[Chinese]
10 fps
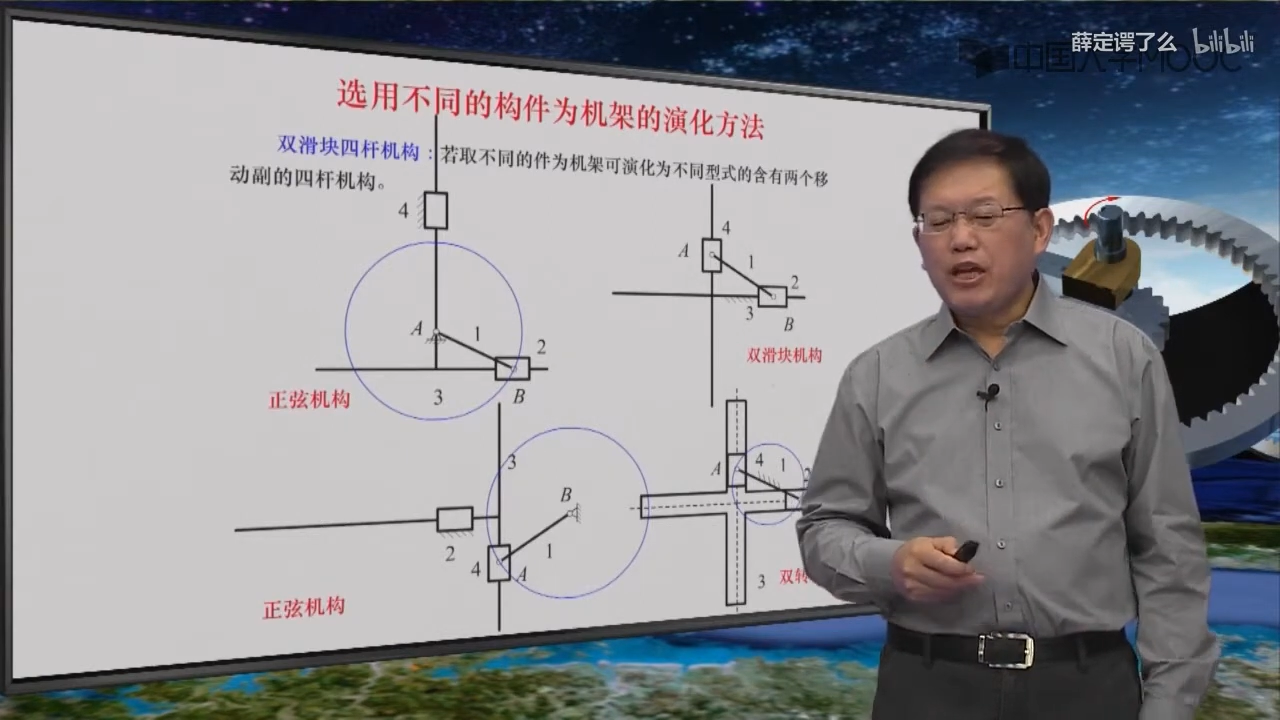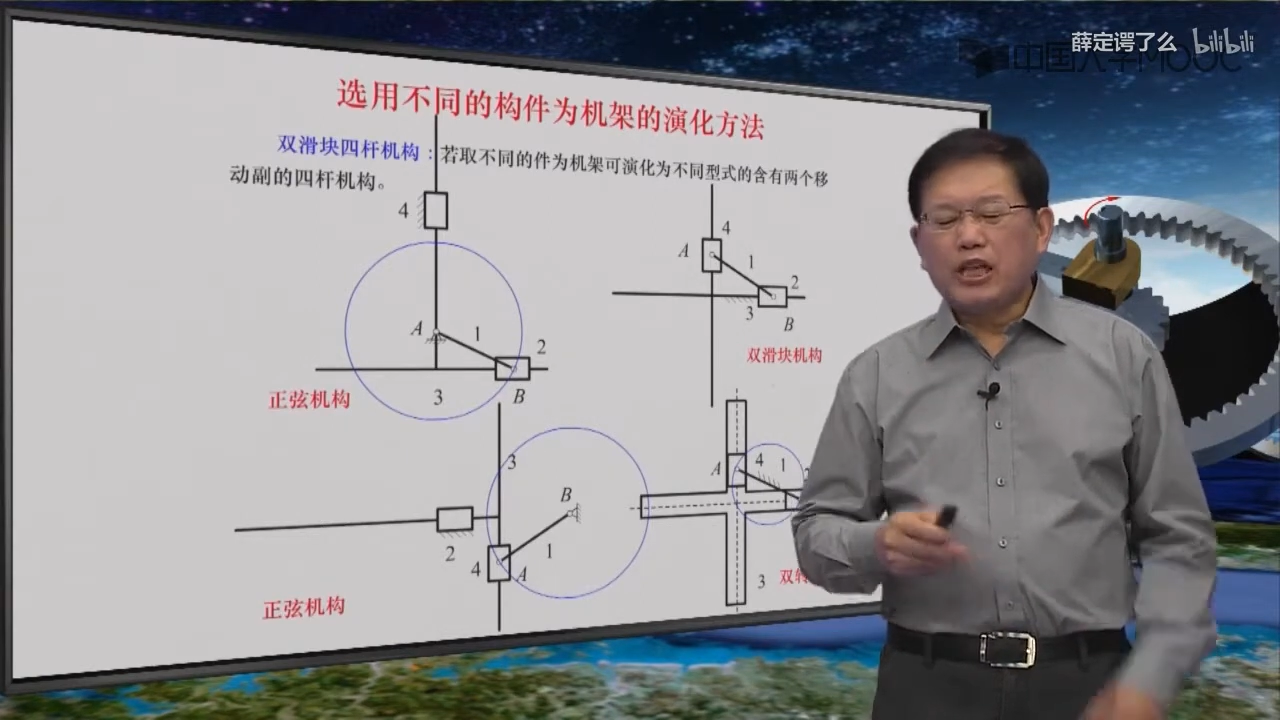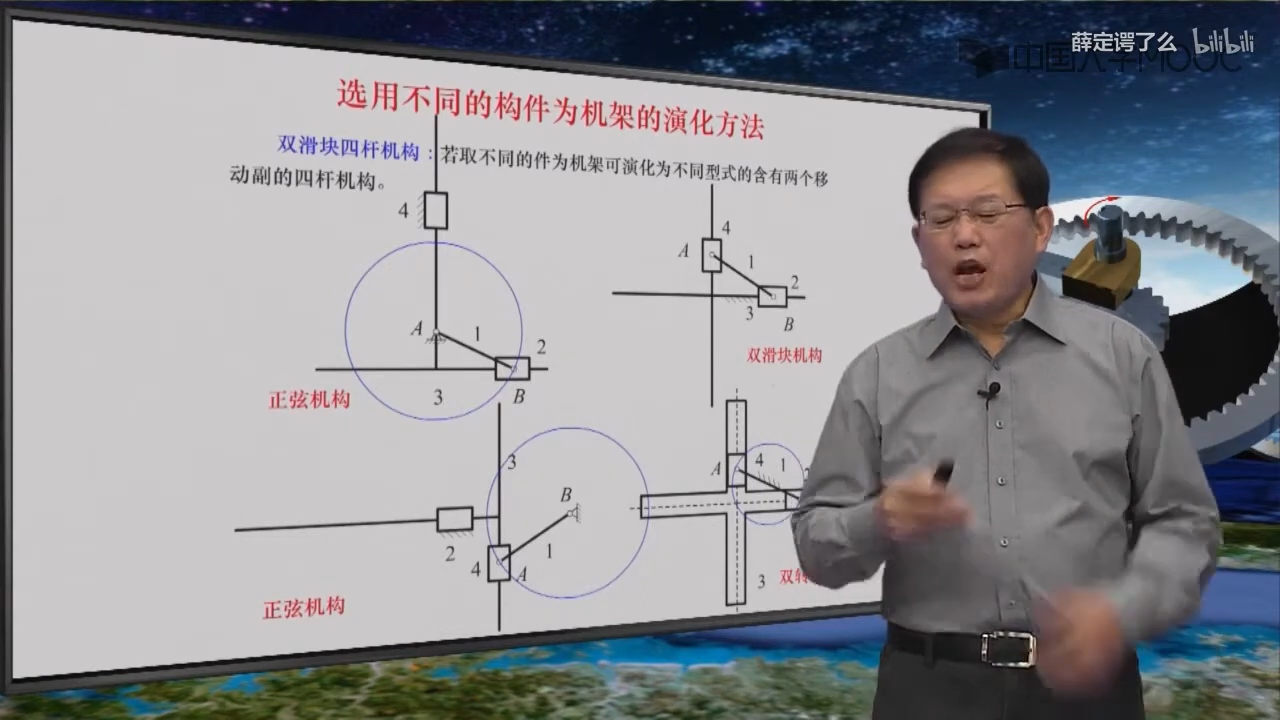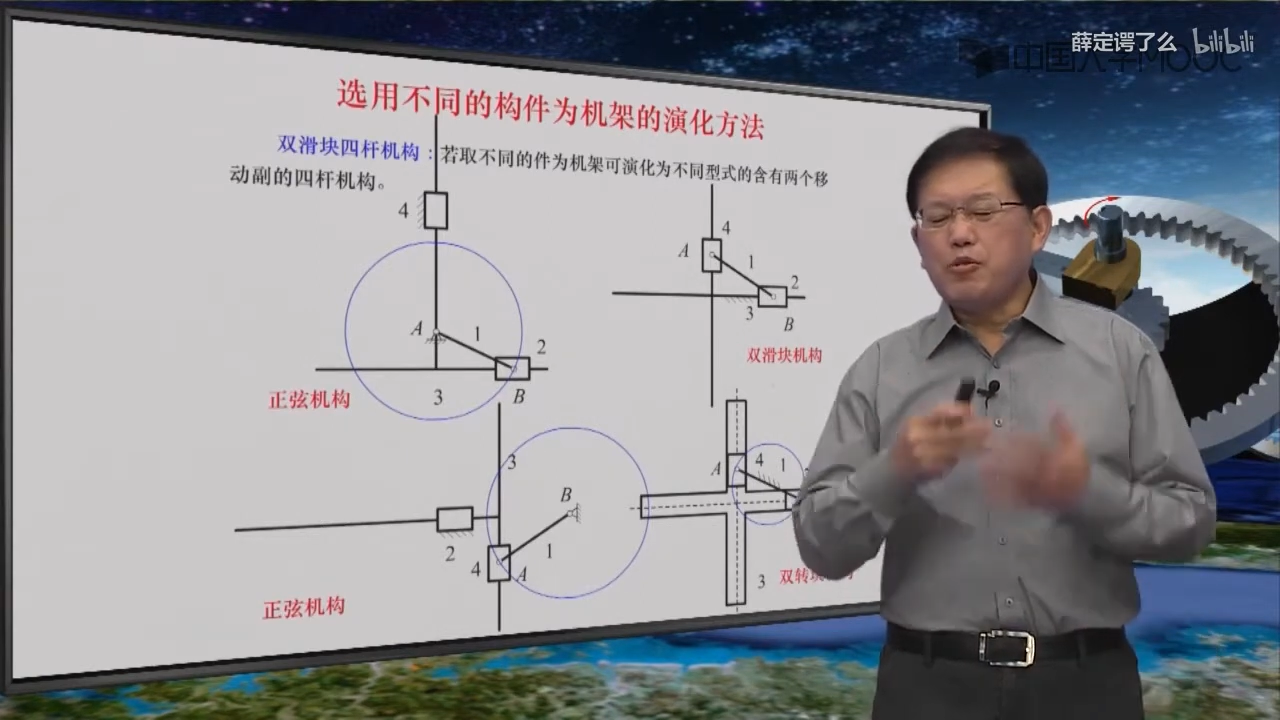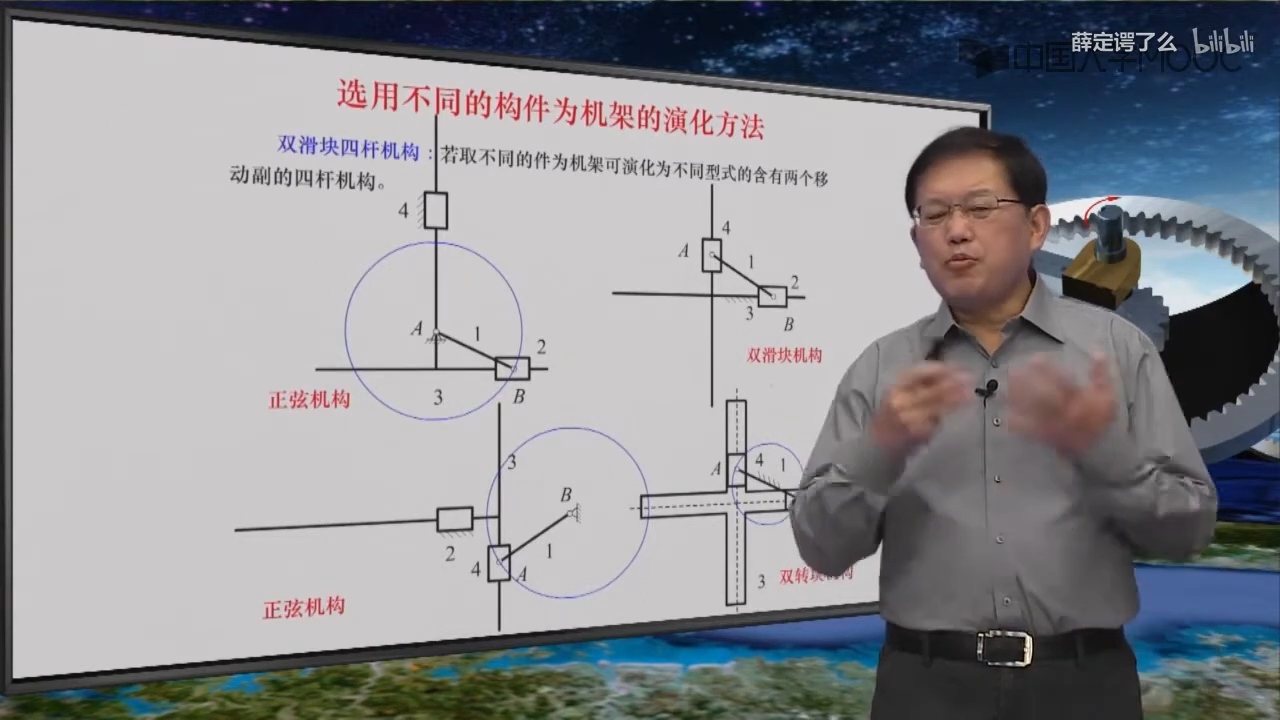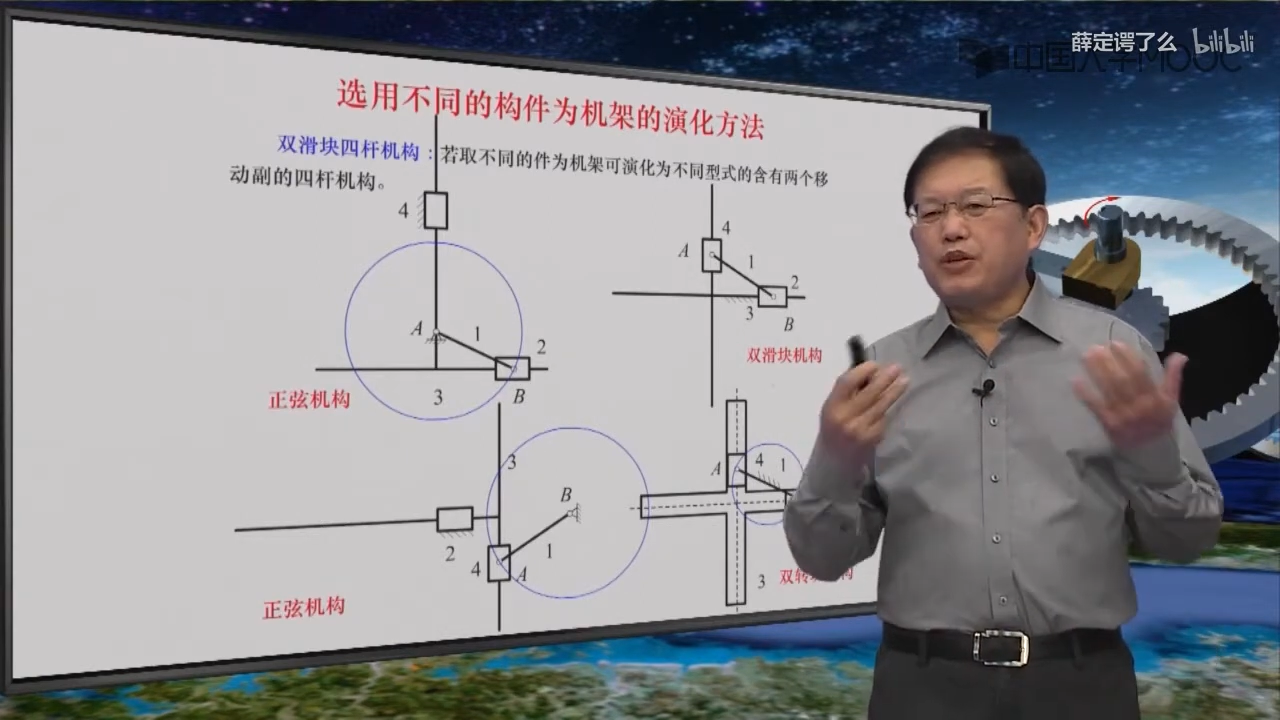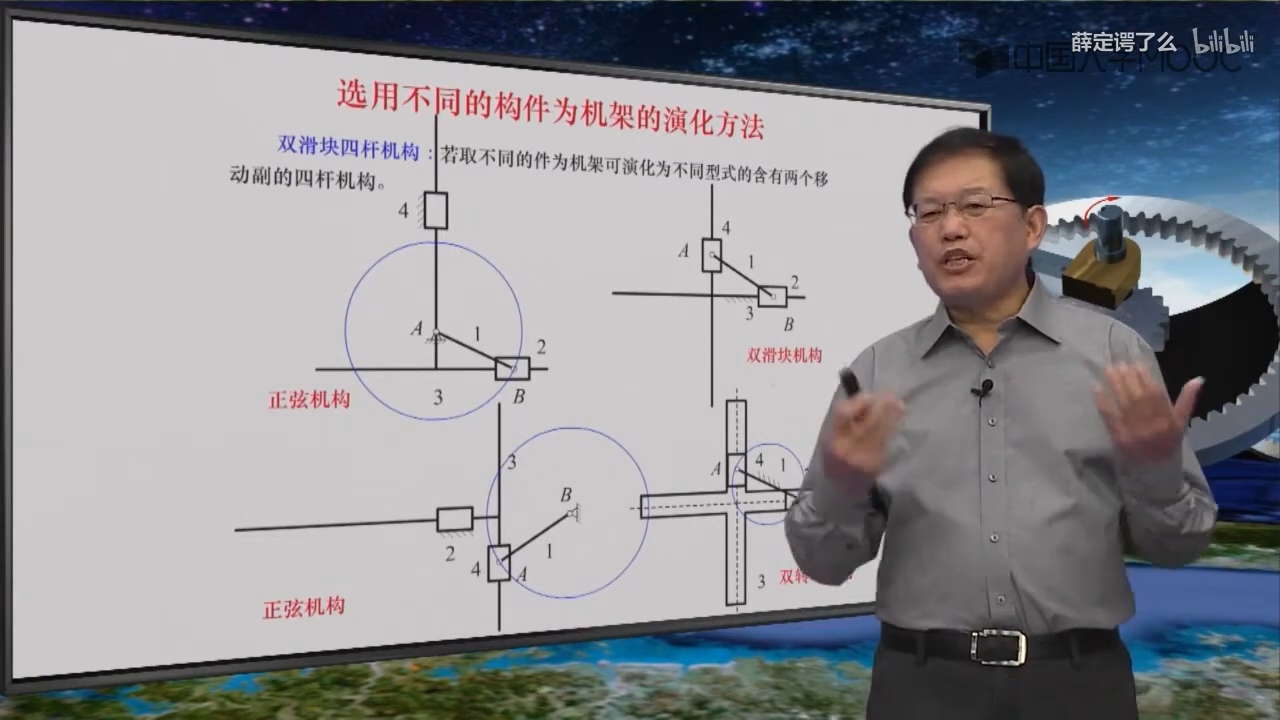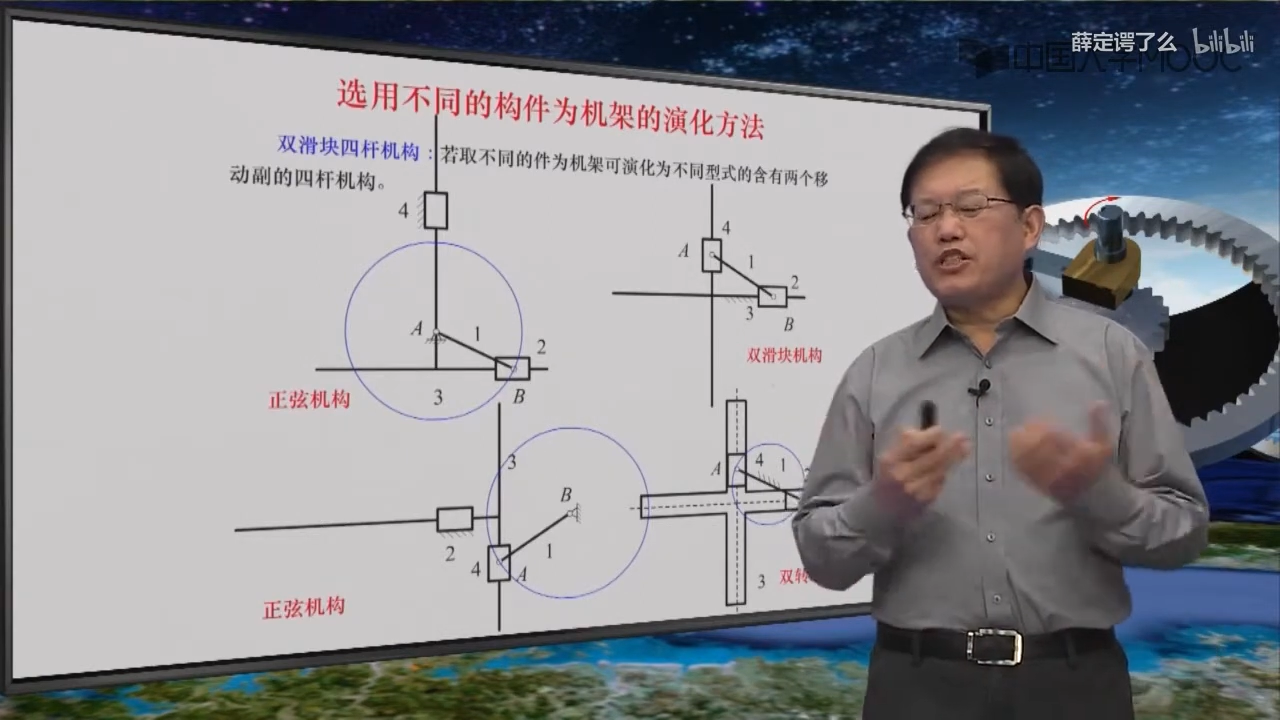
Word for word: 它们彼